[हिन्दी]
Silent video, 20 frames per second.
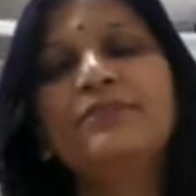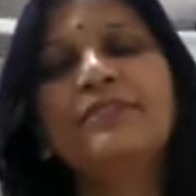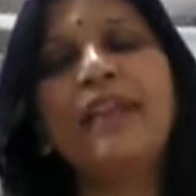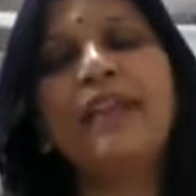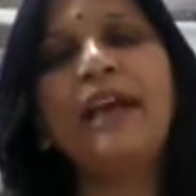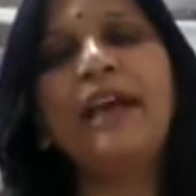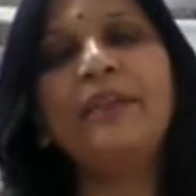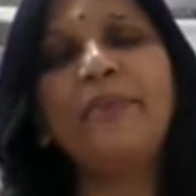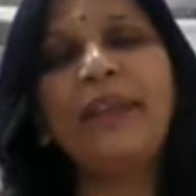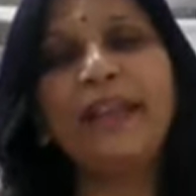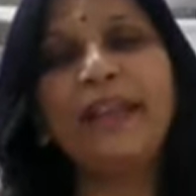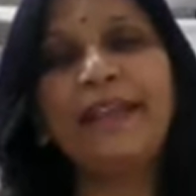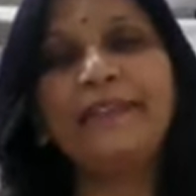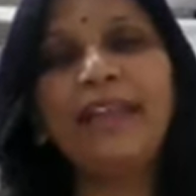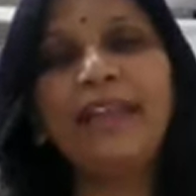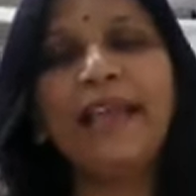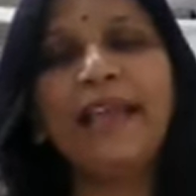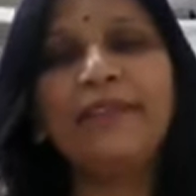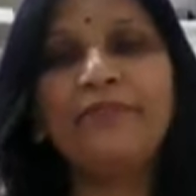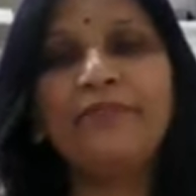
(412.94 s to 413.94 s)
स्थान में
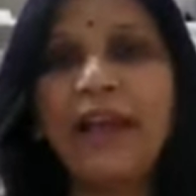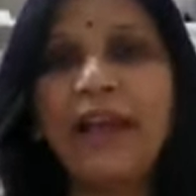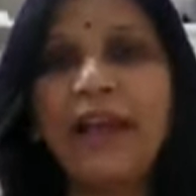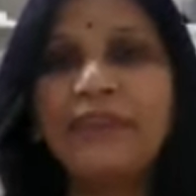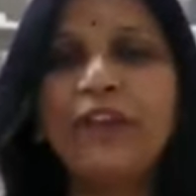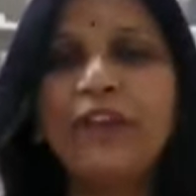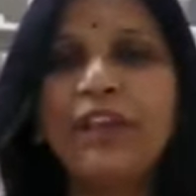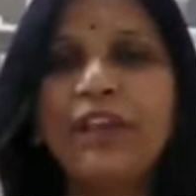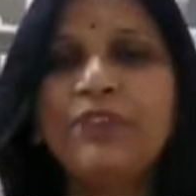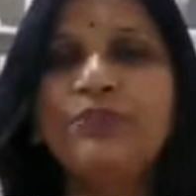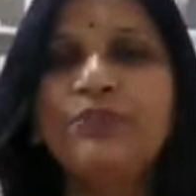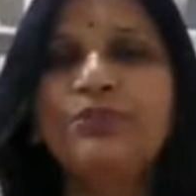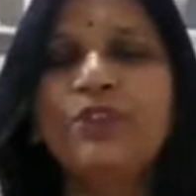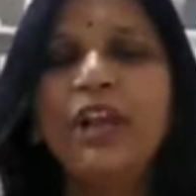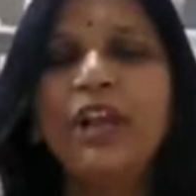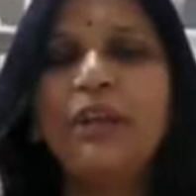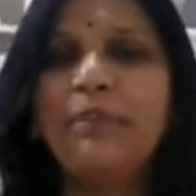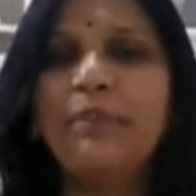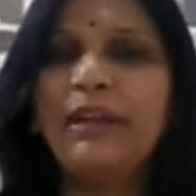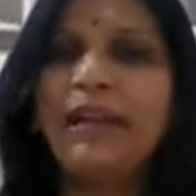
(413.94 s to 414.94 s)
रहता है वायु
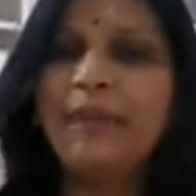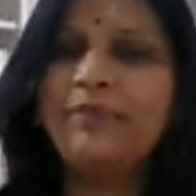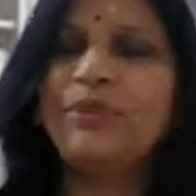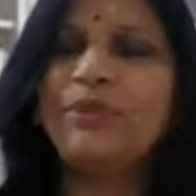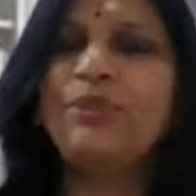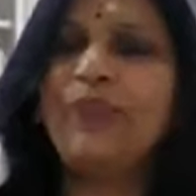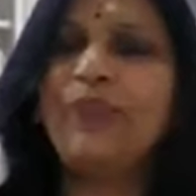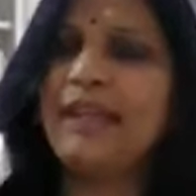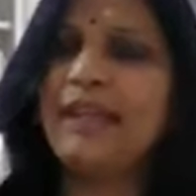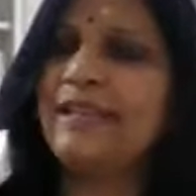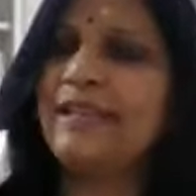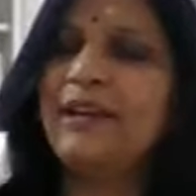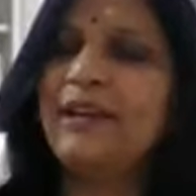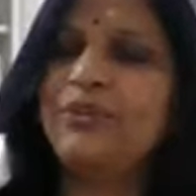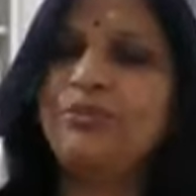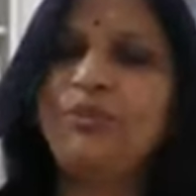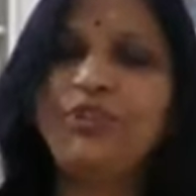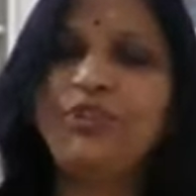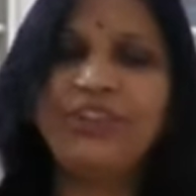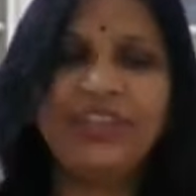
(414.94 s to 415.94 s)
बट आप थोड़ा सा
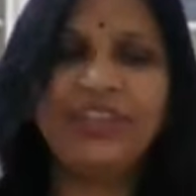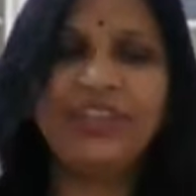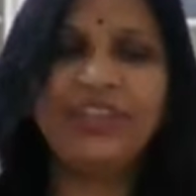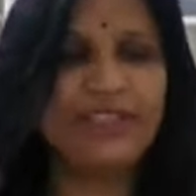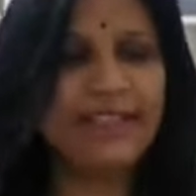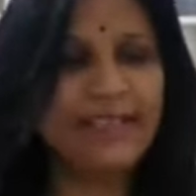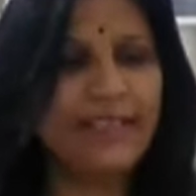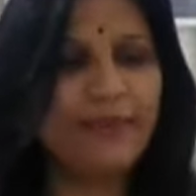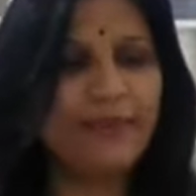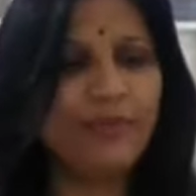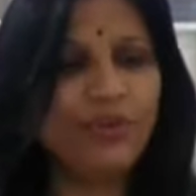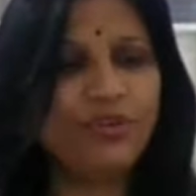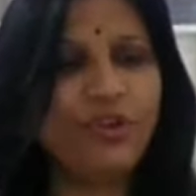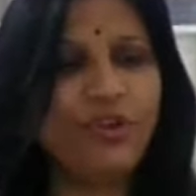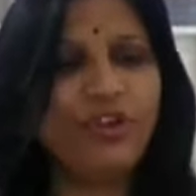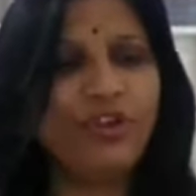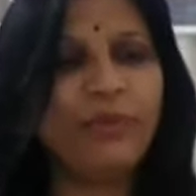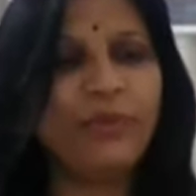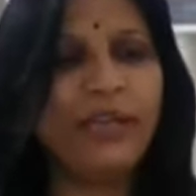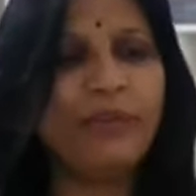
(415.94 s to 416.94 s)
अनुभव कीजिए जैसे हम लोग
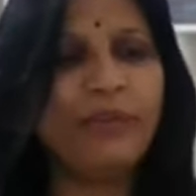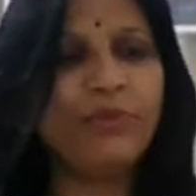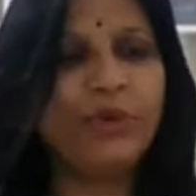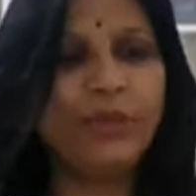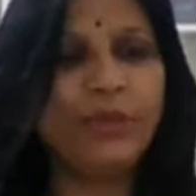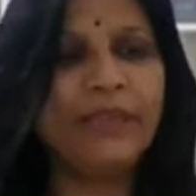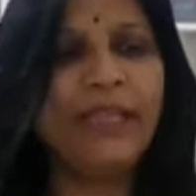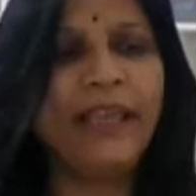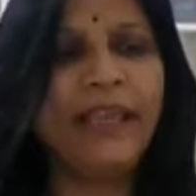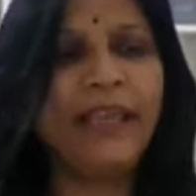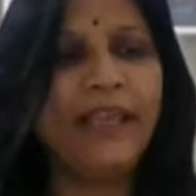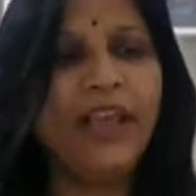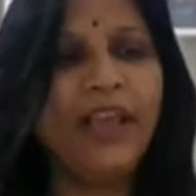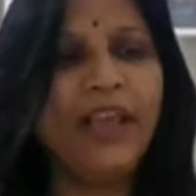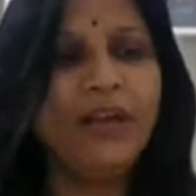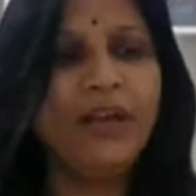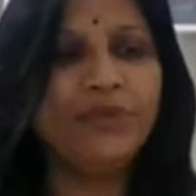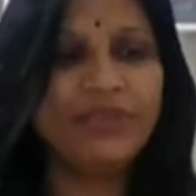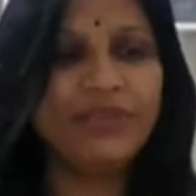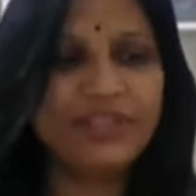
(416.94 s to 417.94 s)
नॉर्मली बोलते हैं
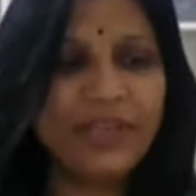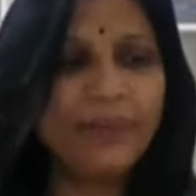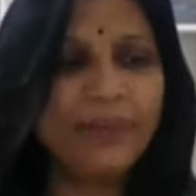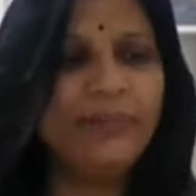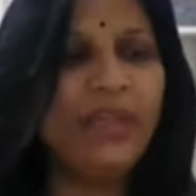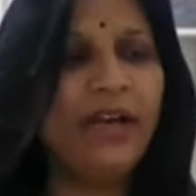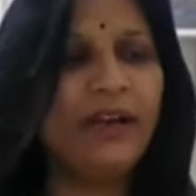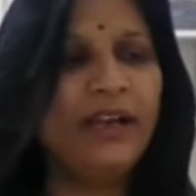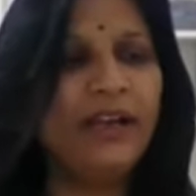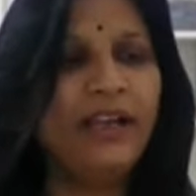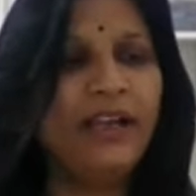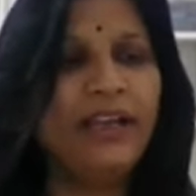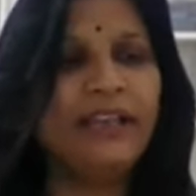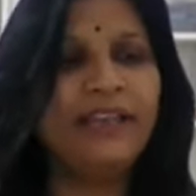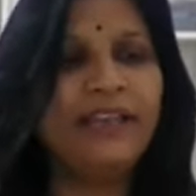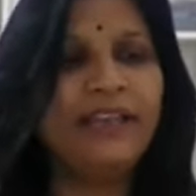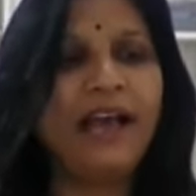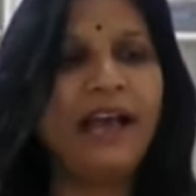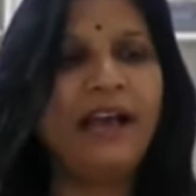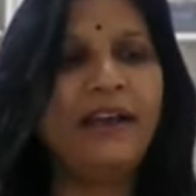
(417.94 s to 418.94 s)
शब्द
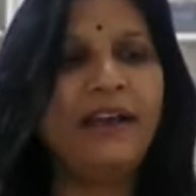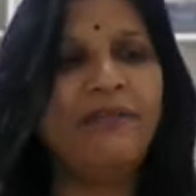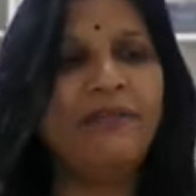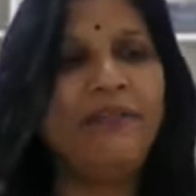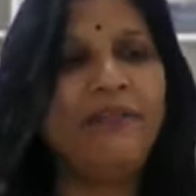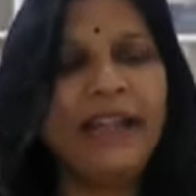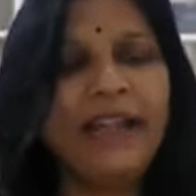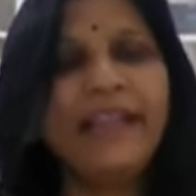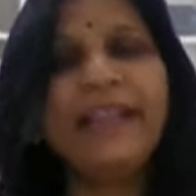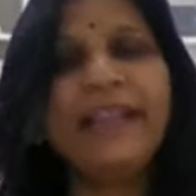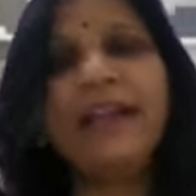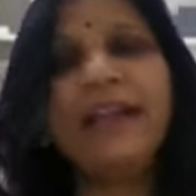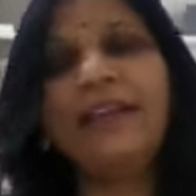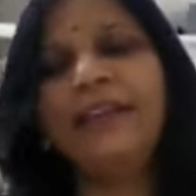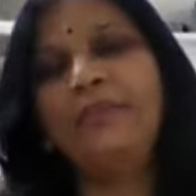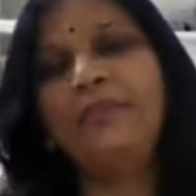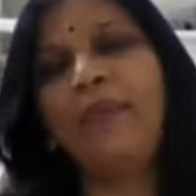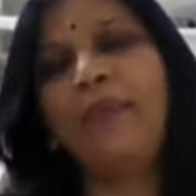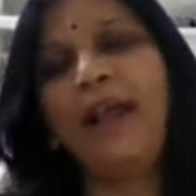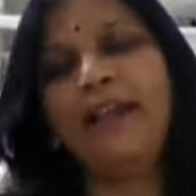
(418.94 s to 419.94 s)
या वाणी का
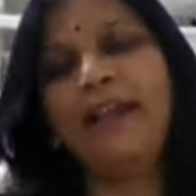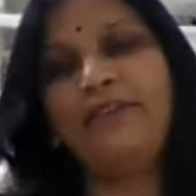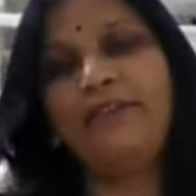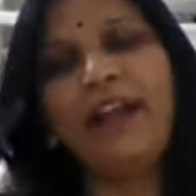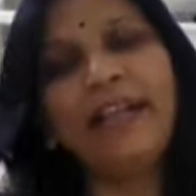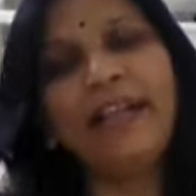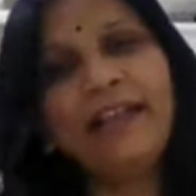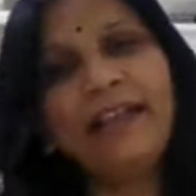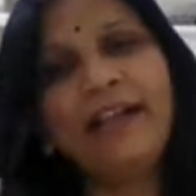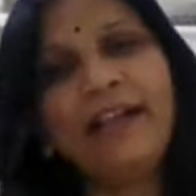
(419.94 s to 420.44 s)
निर्माण वाणी